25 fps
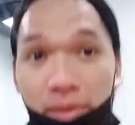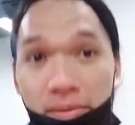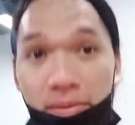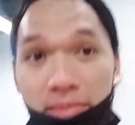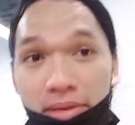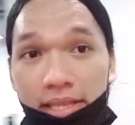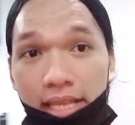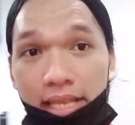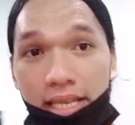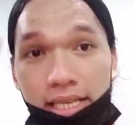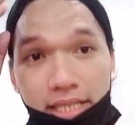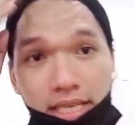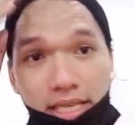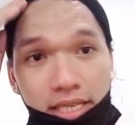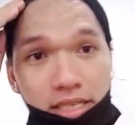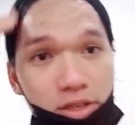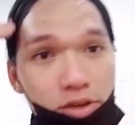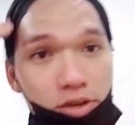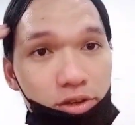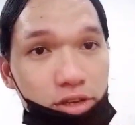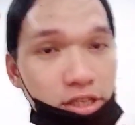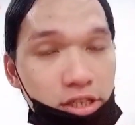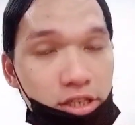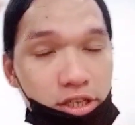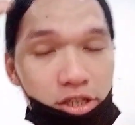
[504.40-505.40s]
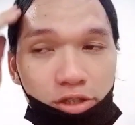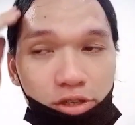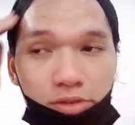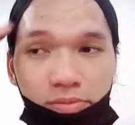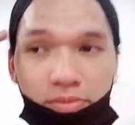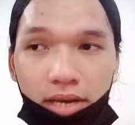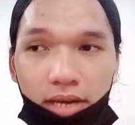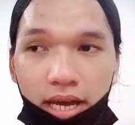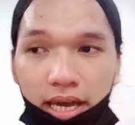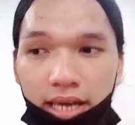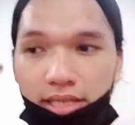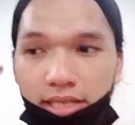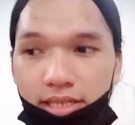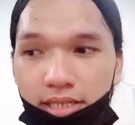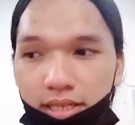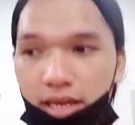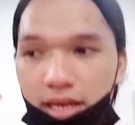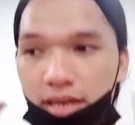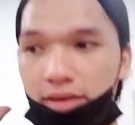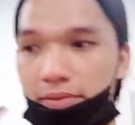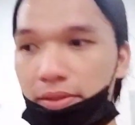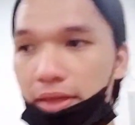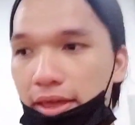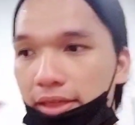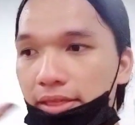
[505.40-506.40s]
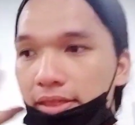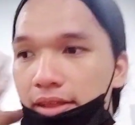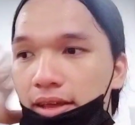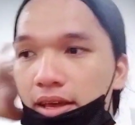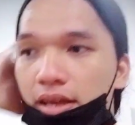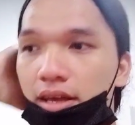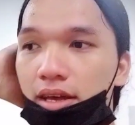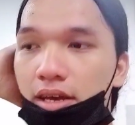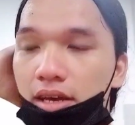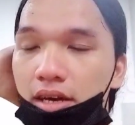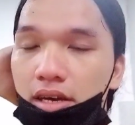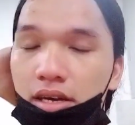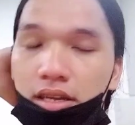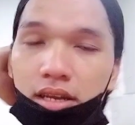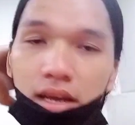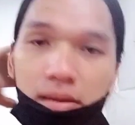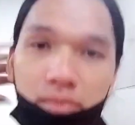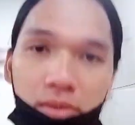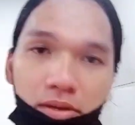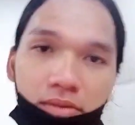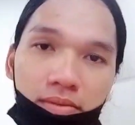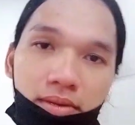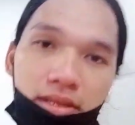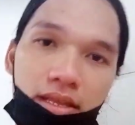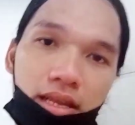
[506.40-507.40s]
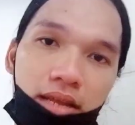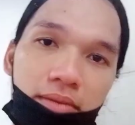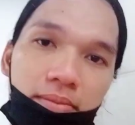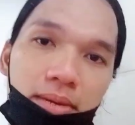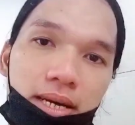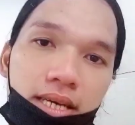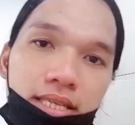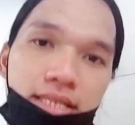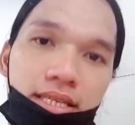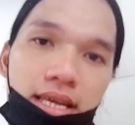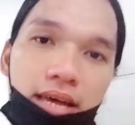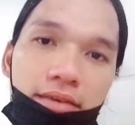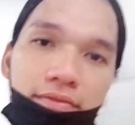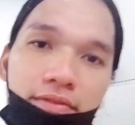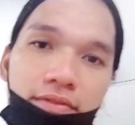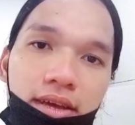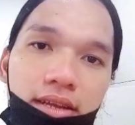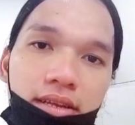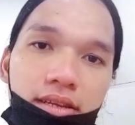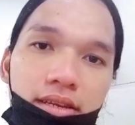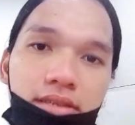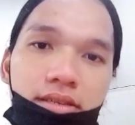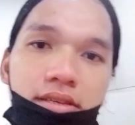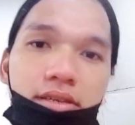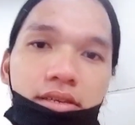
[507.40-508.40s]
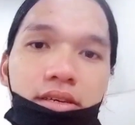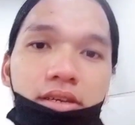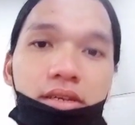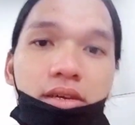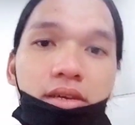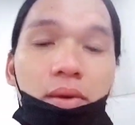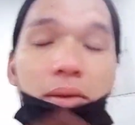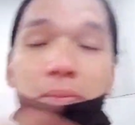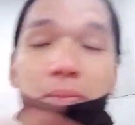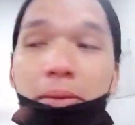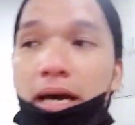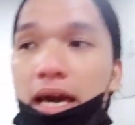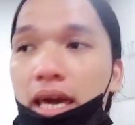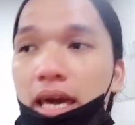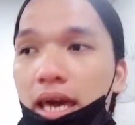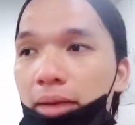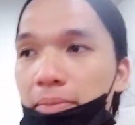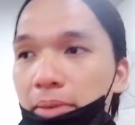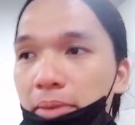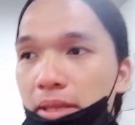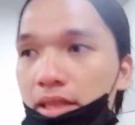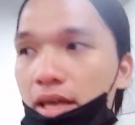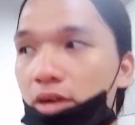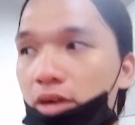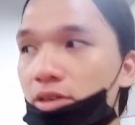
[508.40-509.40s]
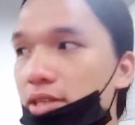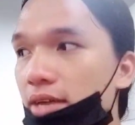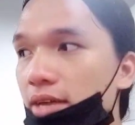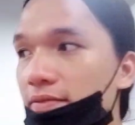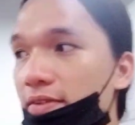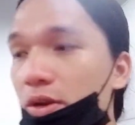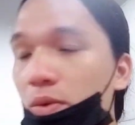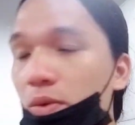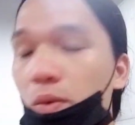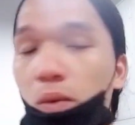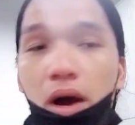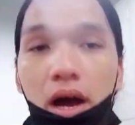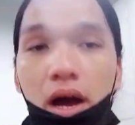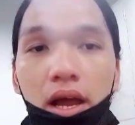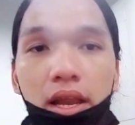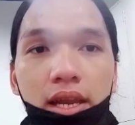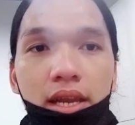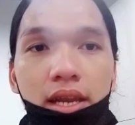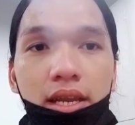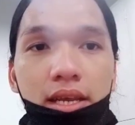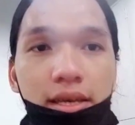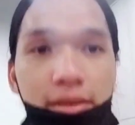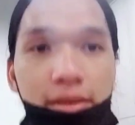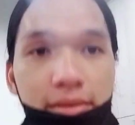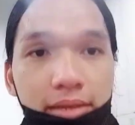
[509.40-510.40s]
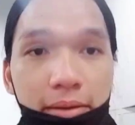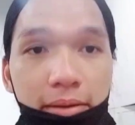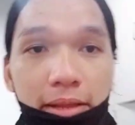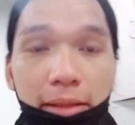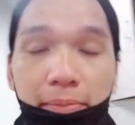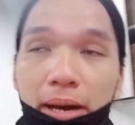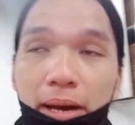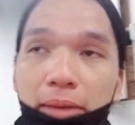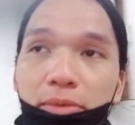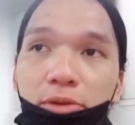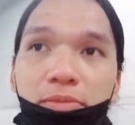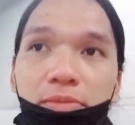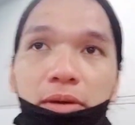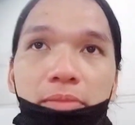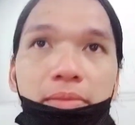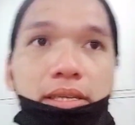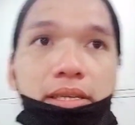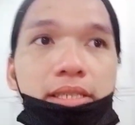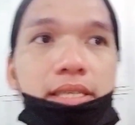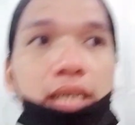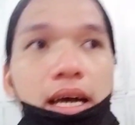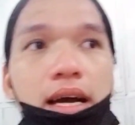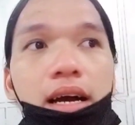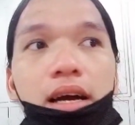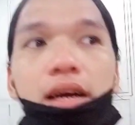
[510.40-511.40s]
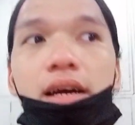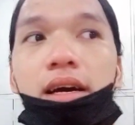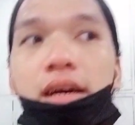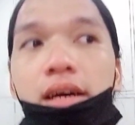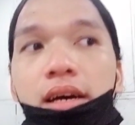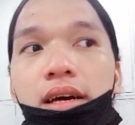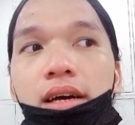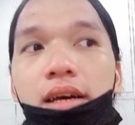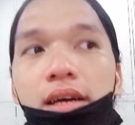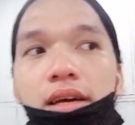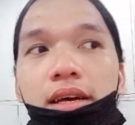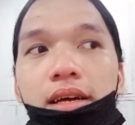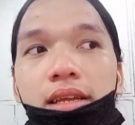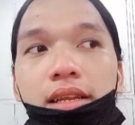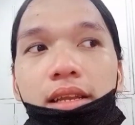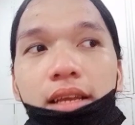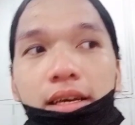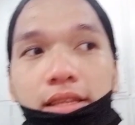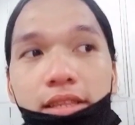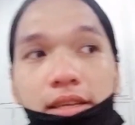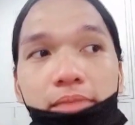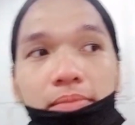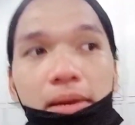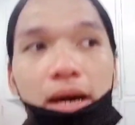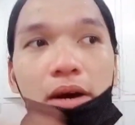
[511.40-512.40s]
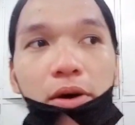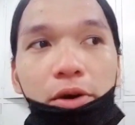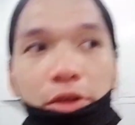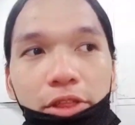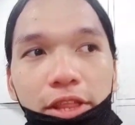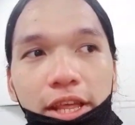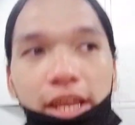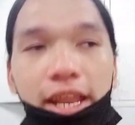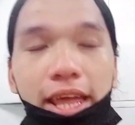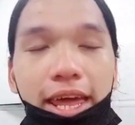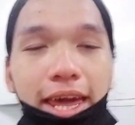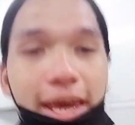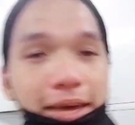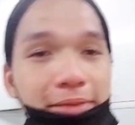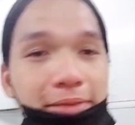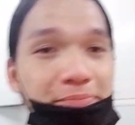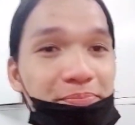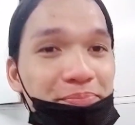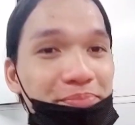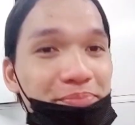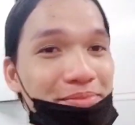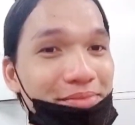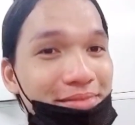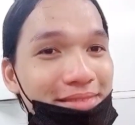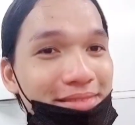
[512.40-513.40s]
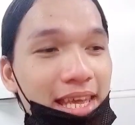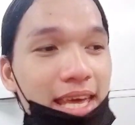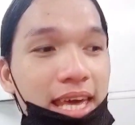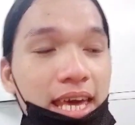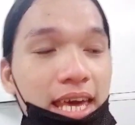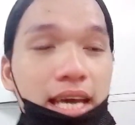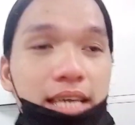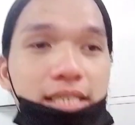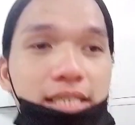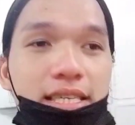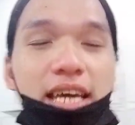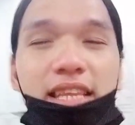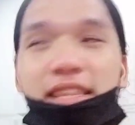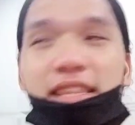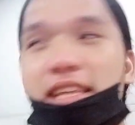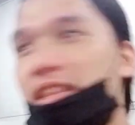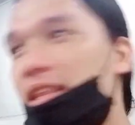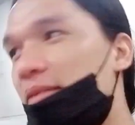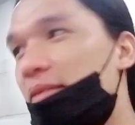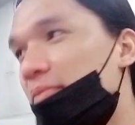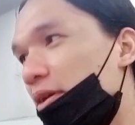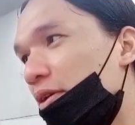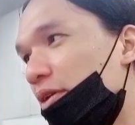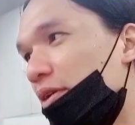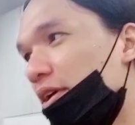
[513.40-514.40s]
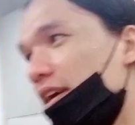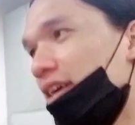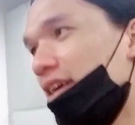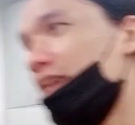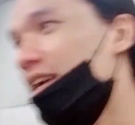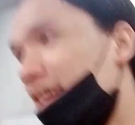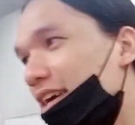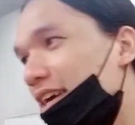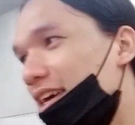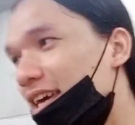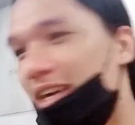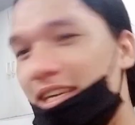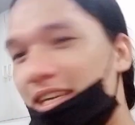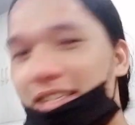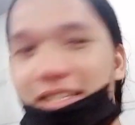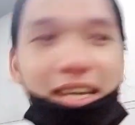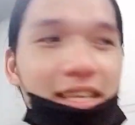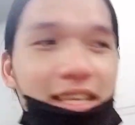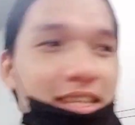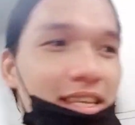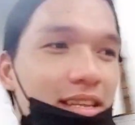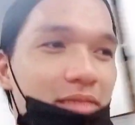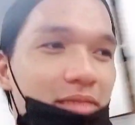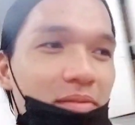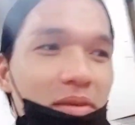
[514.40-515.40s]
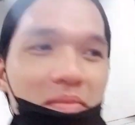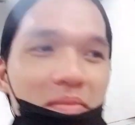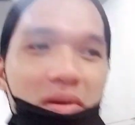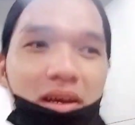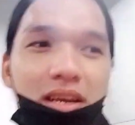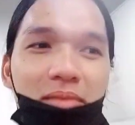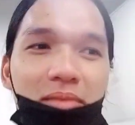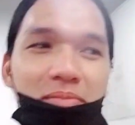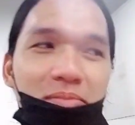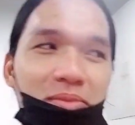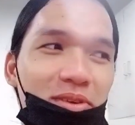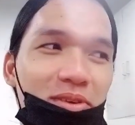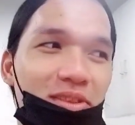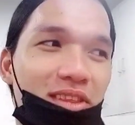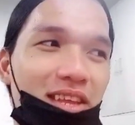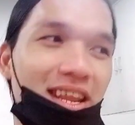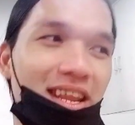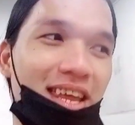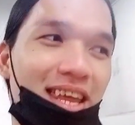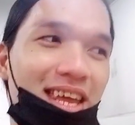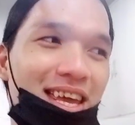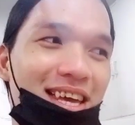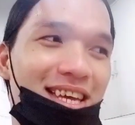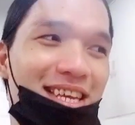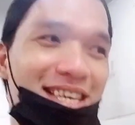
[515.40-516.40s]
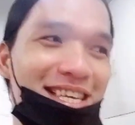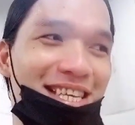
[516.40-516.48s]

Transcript: pa may dali sa storage room guys. Kanan. Dapat na dali mga 7. Mapakayapit tao. 7-1. Nalapakit kami sa nagtrabaho din. Excited na mga. Excited na mga limpyo dali.